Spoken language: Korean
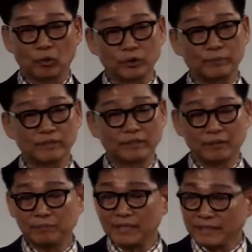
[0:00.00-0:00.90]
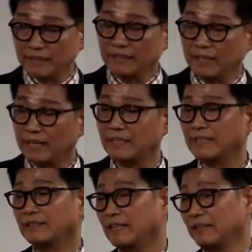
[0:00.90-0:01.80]
모습을 정말
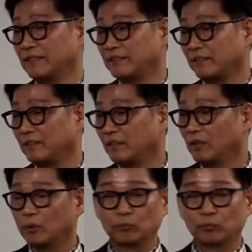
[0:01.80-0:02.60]
생생하게 상상을 했어요.